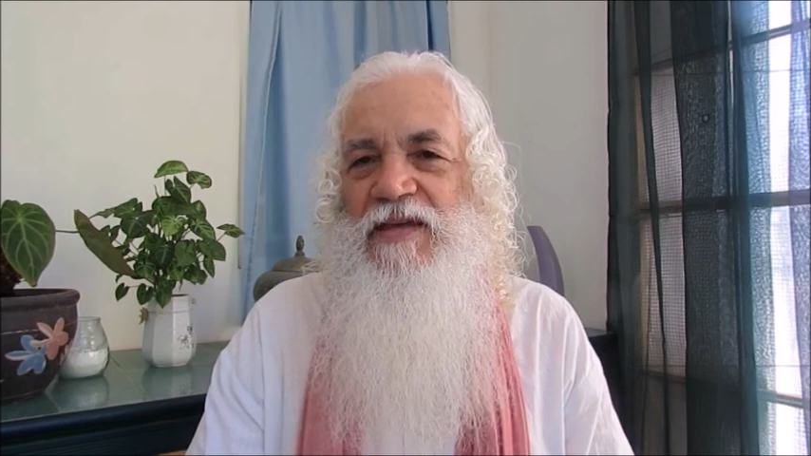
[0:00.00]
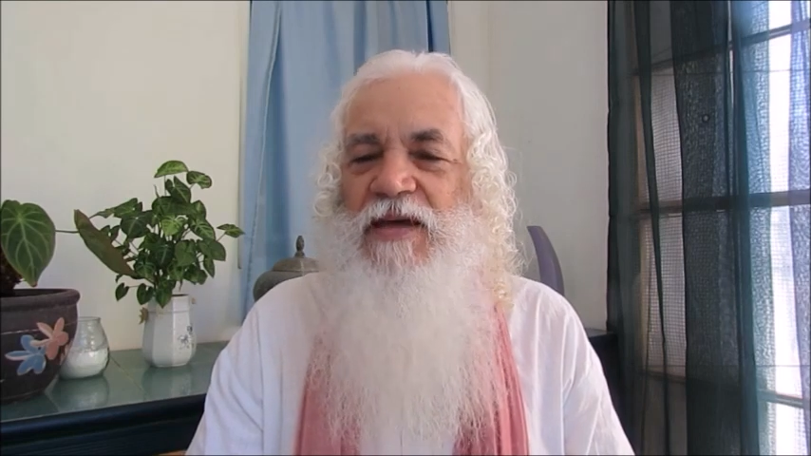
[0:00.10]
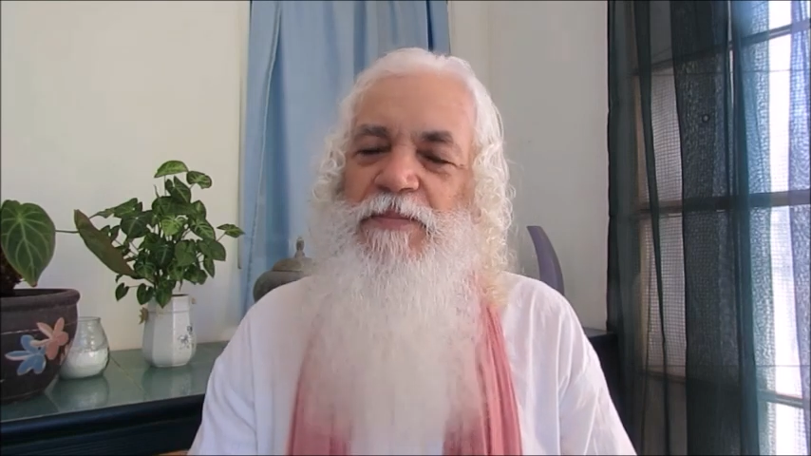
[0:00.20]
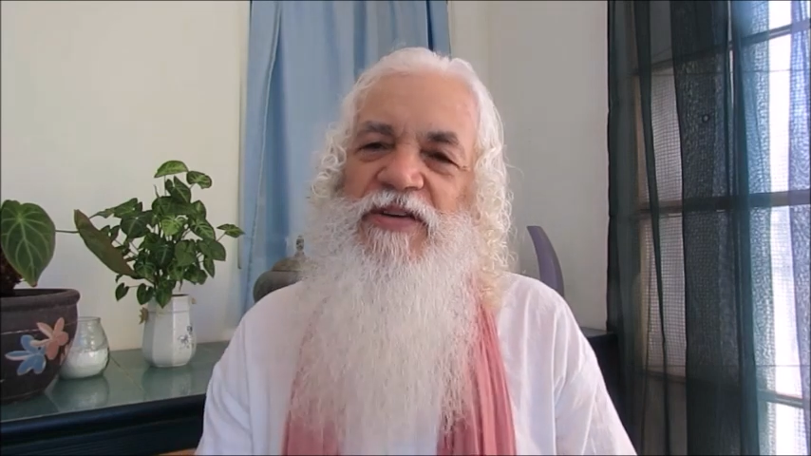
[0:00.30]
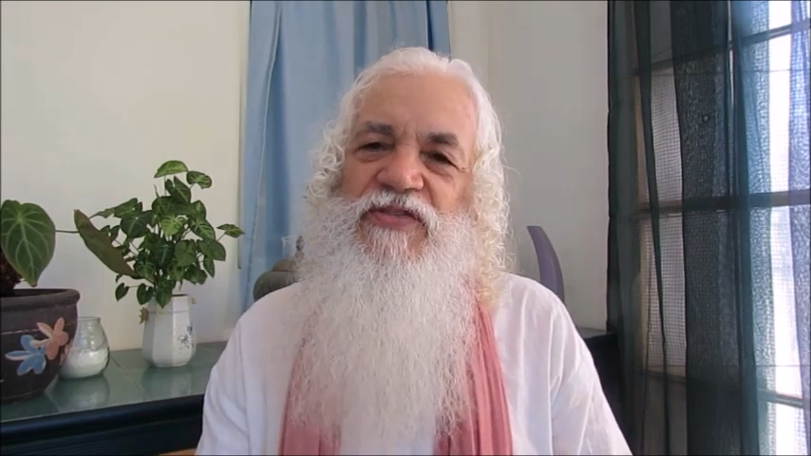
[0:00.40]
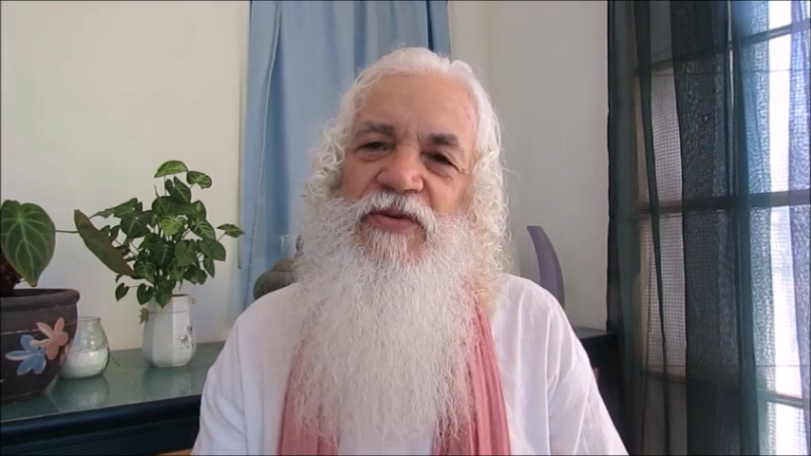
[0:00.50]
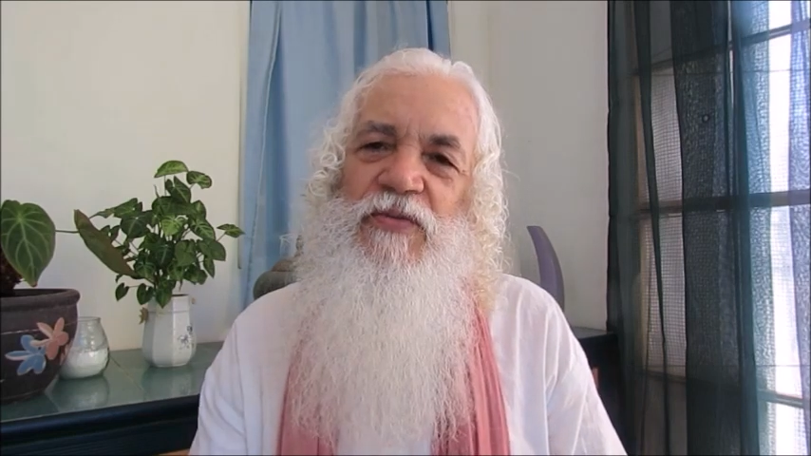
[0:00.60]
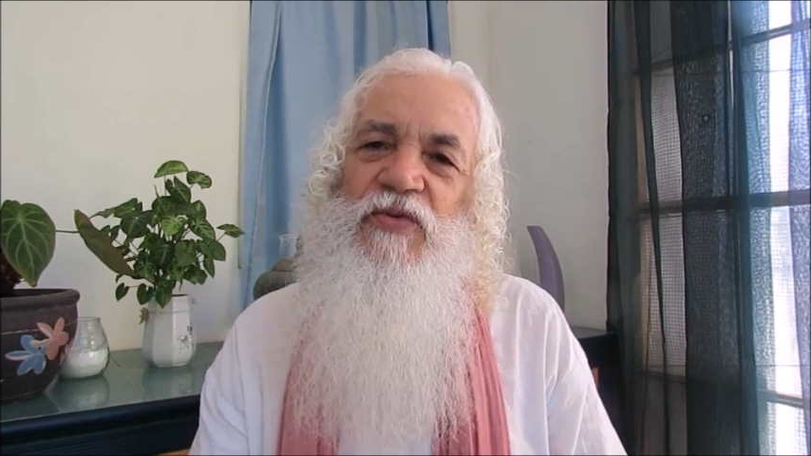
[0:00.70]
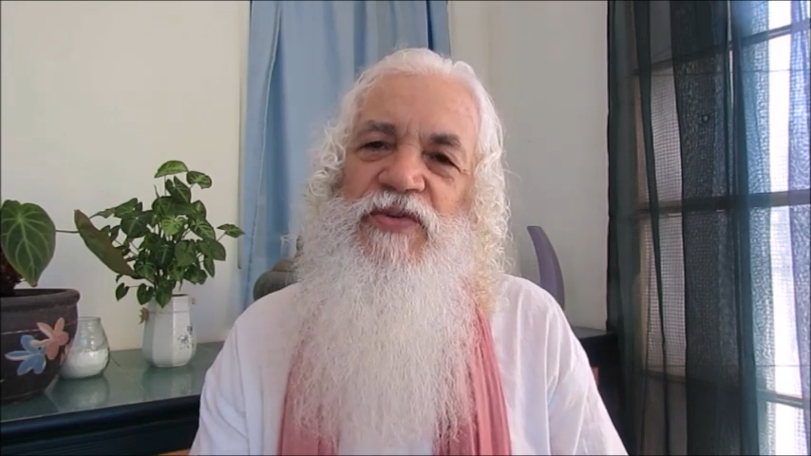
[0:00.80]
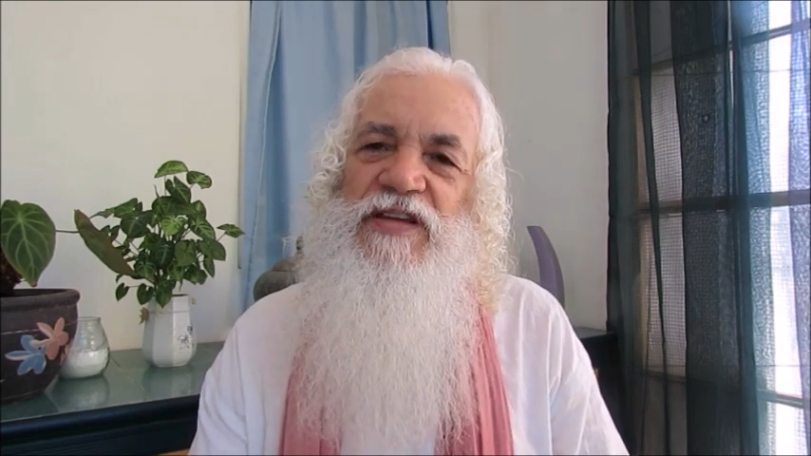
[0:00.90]
Et parce que le
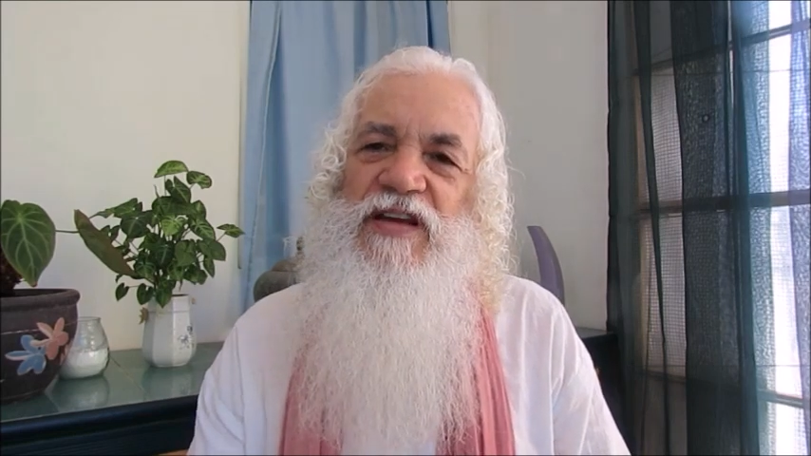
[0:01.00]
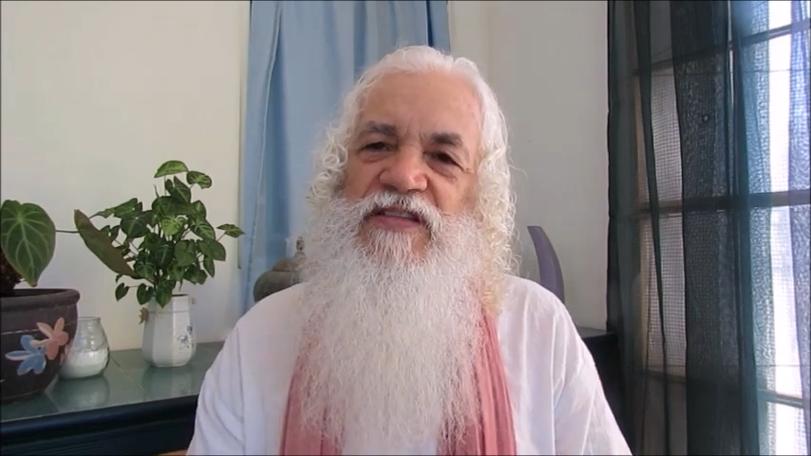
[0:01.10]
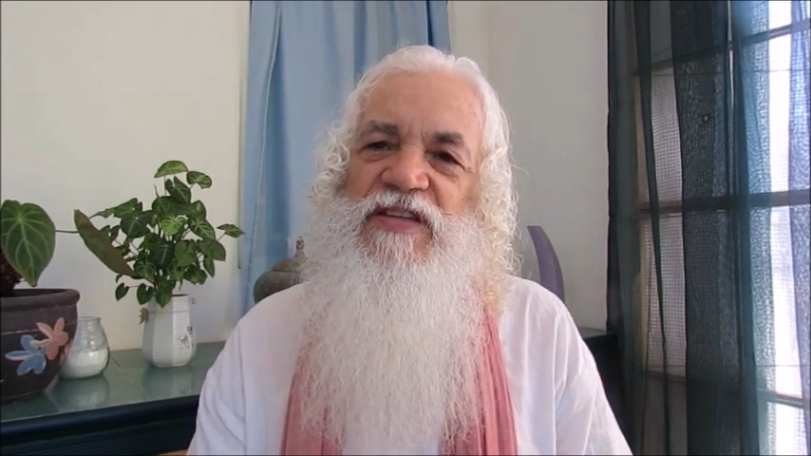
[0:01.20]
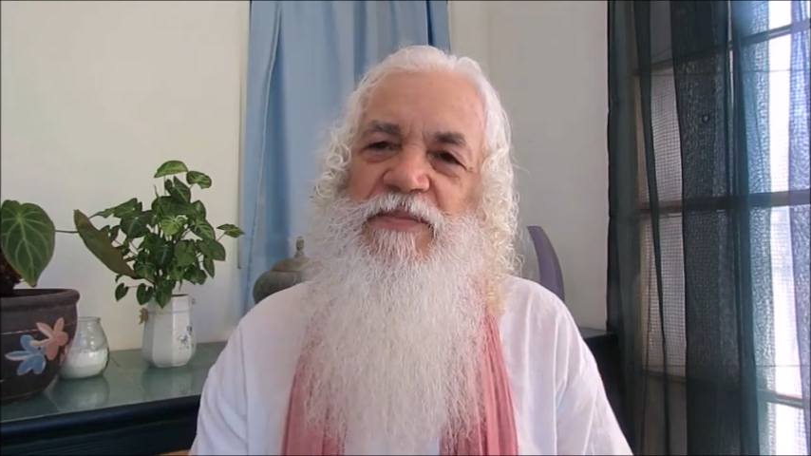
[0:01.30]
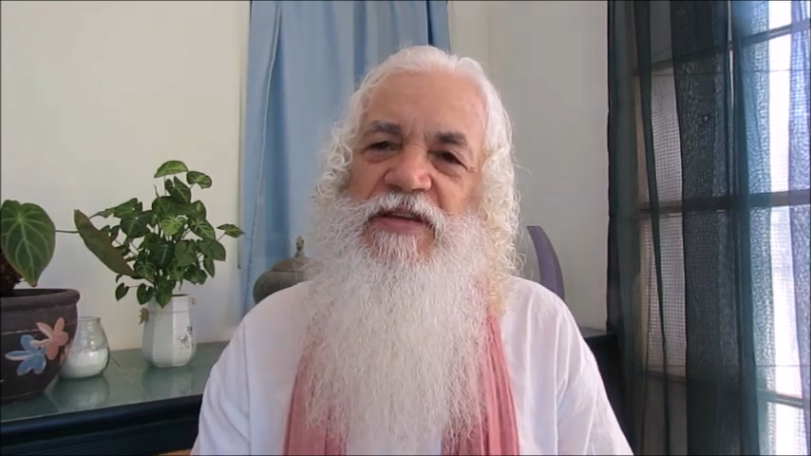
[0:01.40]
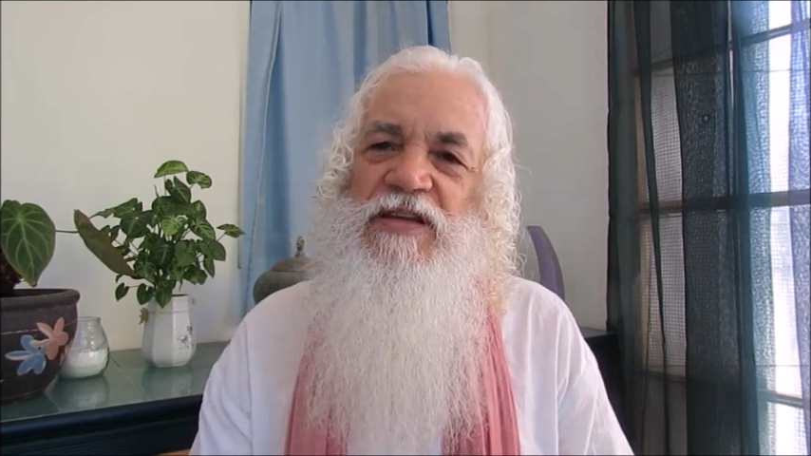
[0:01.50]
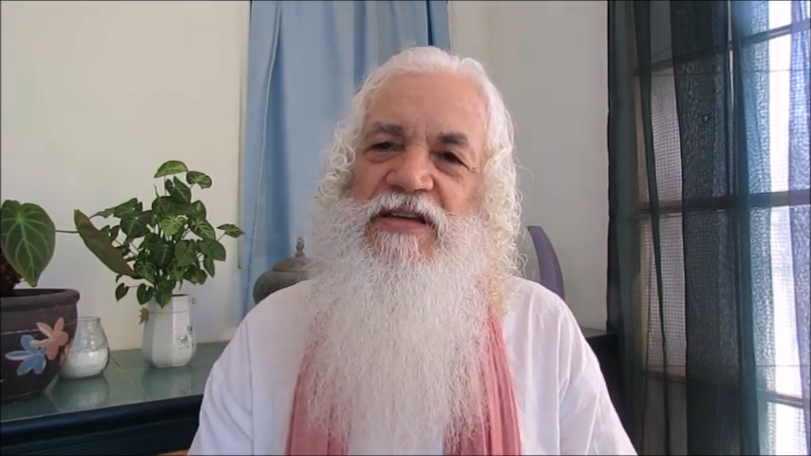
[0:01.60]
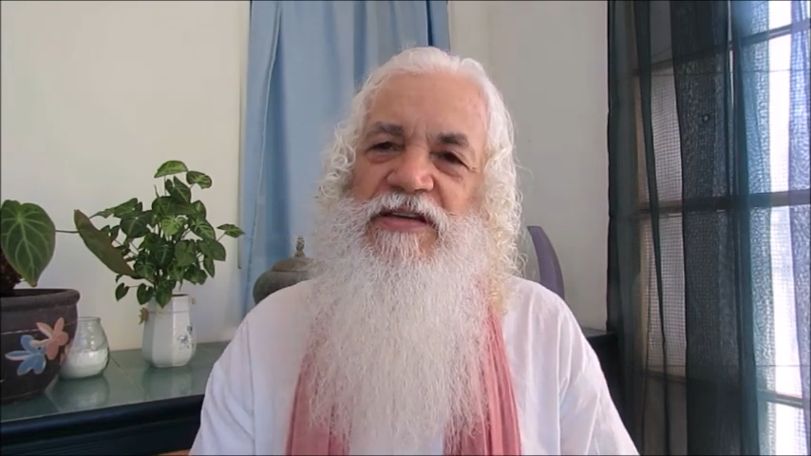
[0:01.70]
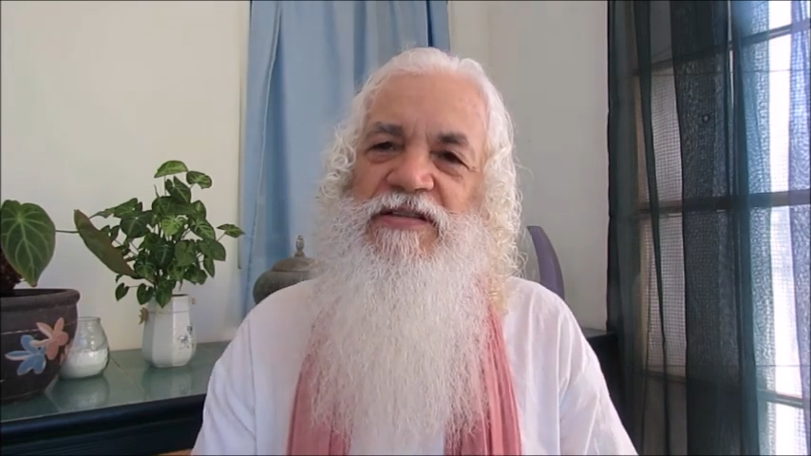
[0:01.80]
monde est accepté,